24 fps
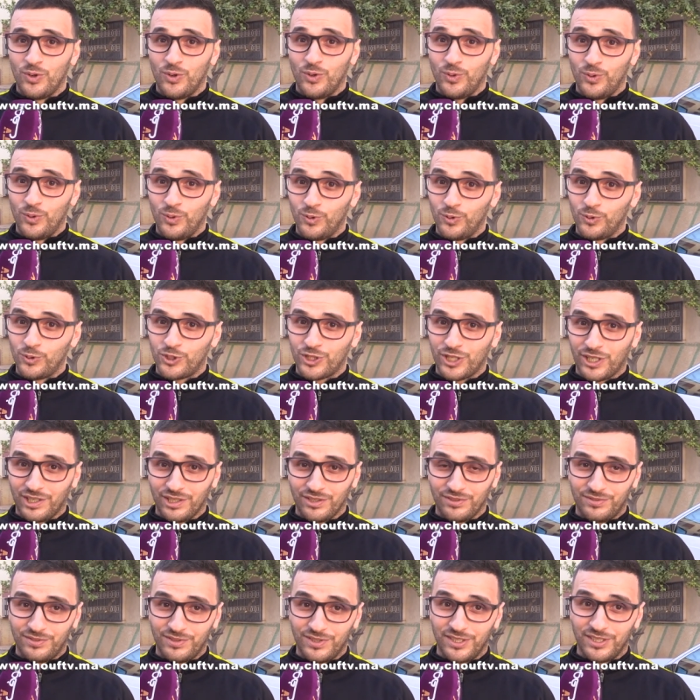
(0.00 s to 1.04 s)

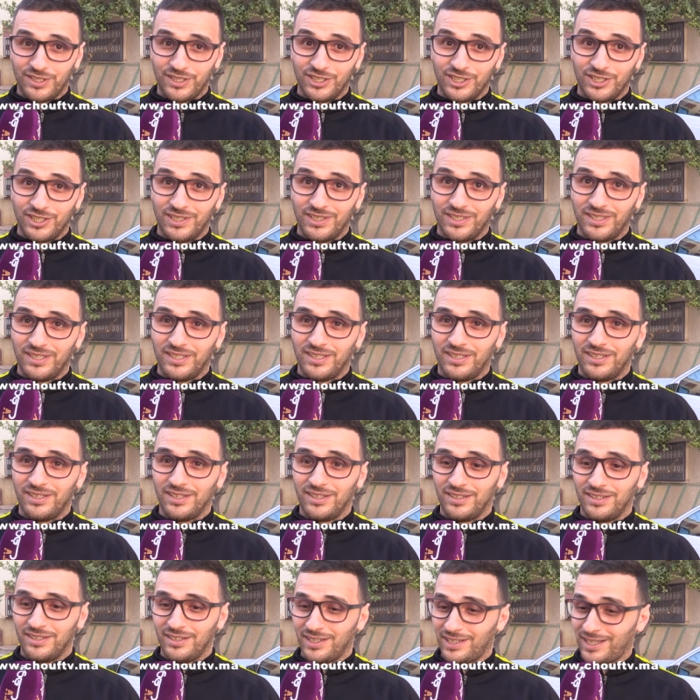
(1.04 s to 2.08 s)
وشرف آه،